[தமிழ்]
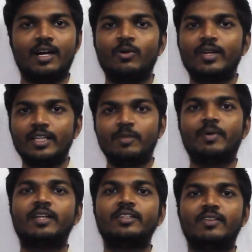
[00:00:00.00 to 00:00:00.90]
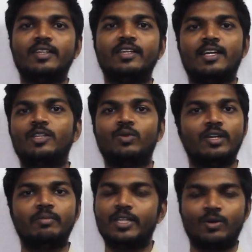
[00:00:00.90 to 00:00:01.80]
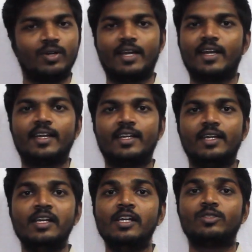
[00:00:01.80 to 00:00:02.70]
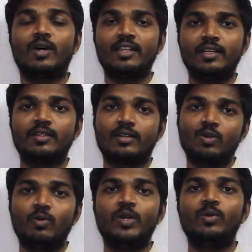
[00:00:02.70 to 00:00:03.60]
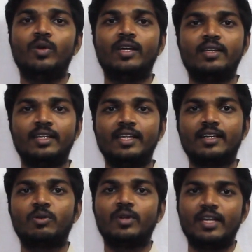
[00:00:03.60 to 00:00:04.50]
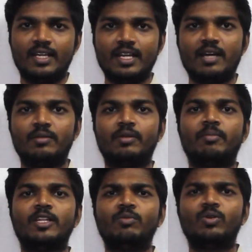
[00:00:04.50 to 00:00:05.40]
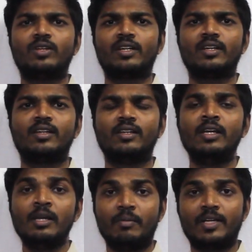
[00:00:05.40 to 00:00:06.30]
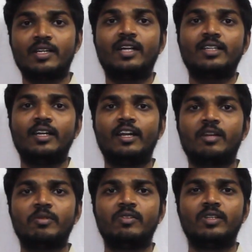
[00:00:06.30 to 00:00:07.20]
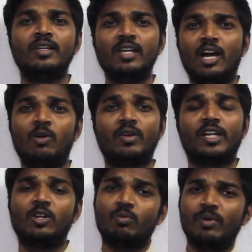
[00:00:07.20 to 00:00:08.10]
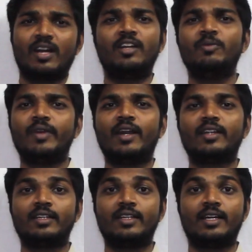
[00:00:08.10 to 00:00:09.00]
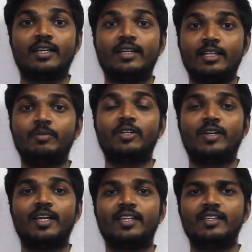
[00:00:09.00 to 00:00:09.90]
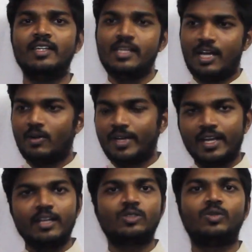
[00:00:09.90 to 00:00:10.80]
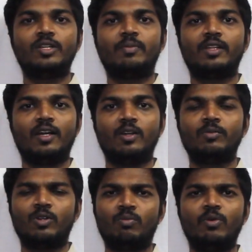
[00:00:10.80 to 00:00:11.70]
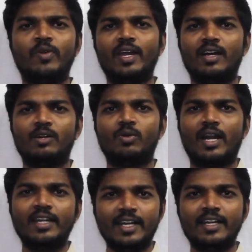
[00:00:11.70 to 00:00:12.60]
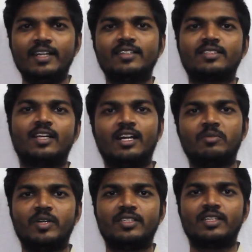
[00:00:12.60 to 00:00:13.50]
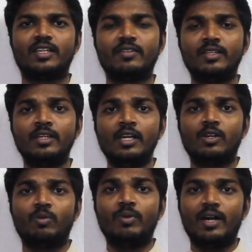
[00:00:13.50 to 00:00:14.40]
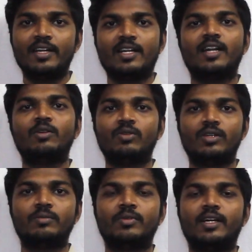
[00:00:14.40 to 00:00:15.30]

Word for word: அவங்க எதிர்பார்த்து வந்த அந்த ஒரு நிம்மதி அவங்களுக்கு கிடைக்கல ஸோ அந்த கோவில் உள்ள இருக்கக்கூடிய எல்லா மத போதகர்கள் மற்ற ஆட்கள் எல்லாருமே வந்து அவங்க கிட்ட ரொம்ப கடுமையாக நடந்துக்கிட்டாங்க அது மட்டும் கிடையாது அவங்க எங்கே சுற்றி பார்த்தாலும் ரொம்பவே ஒரு அன்டைடினஸ் காணப்பட்டுச்சு அதாவது ரொம்ப அழுக்கான ஒரு